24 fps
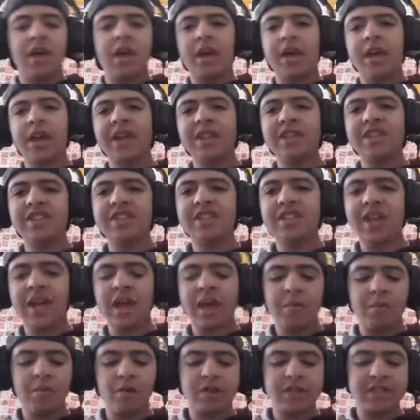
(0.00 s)
انا غندير
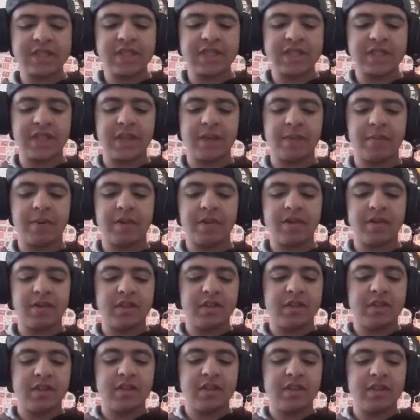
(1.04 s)
انبوكسينغ دابا
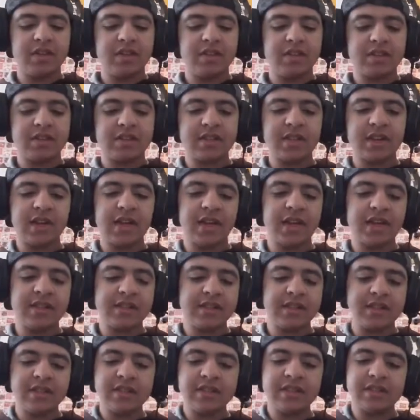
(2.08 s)
أه صراحه
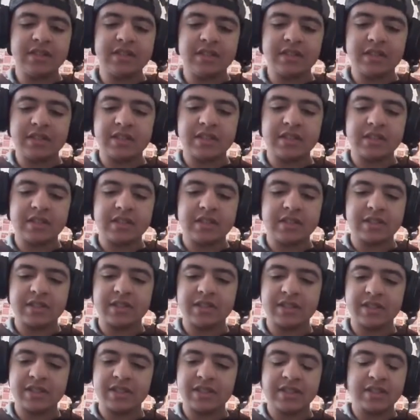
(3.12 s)
أه
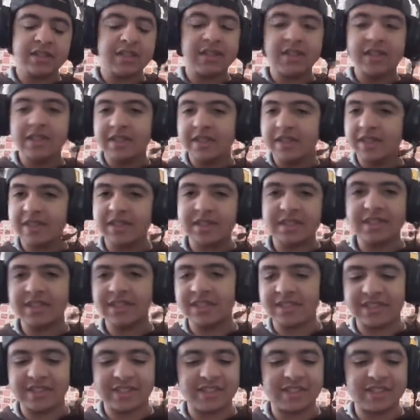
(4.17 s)

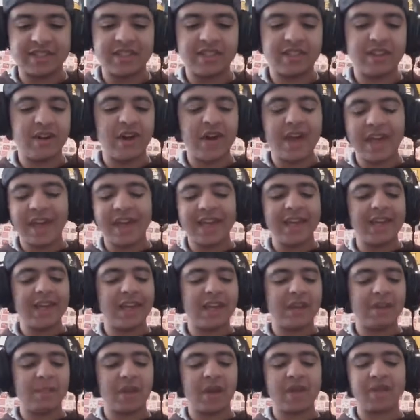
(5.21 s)
آه،
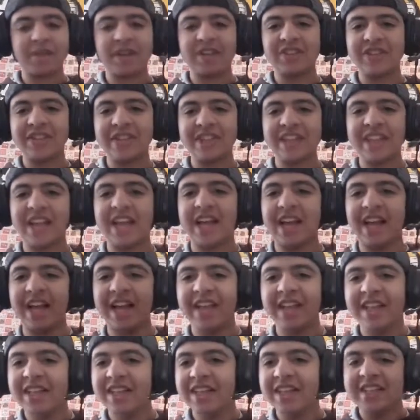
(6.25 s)
اخيرا ما بقاش عندنا
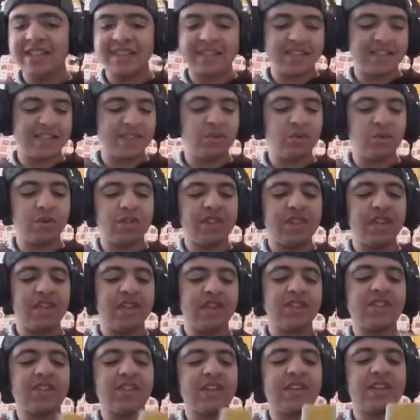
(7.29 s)
السوري آه، ديال
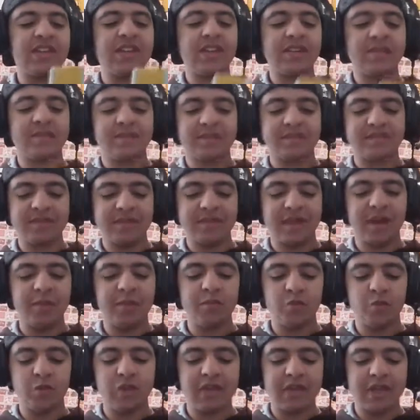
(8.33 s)
20 درهم
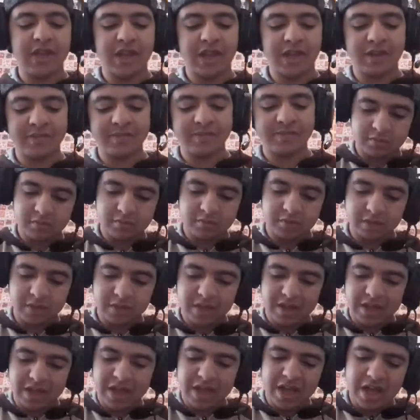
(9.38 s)
الحمد لله
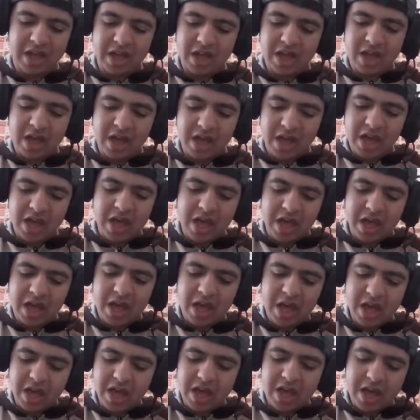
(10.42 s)
آه
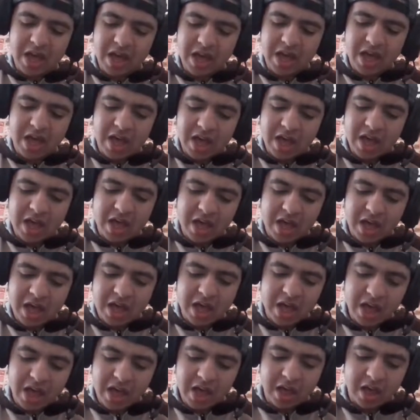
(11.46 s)

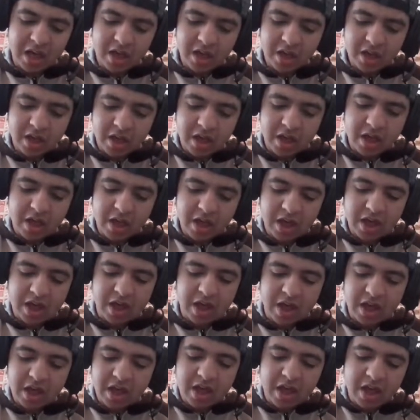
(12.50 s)
آه آه,
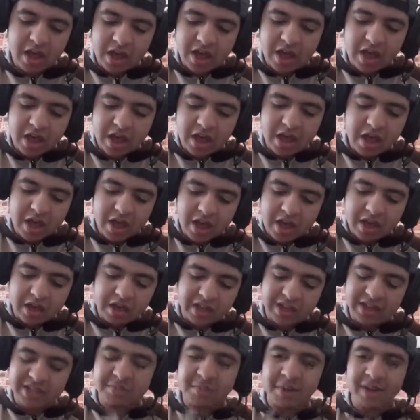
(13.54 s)
آه،
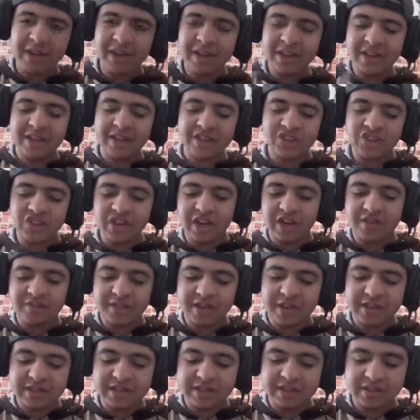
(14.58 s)
كنحس بحال كنجرح في
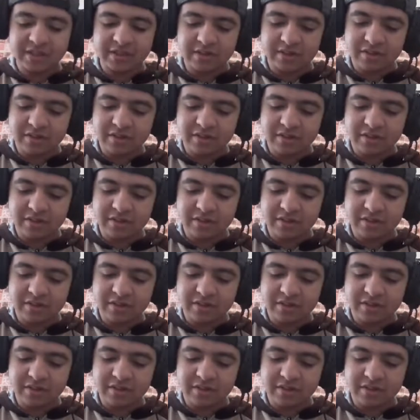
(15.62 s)
راسي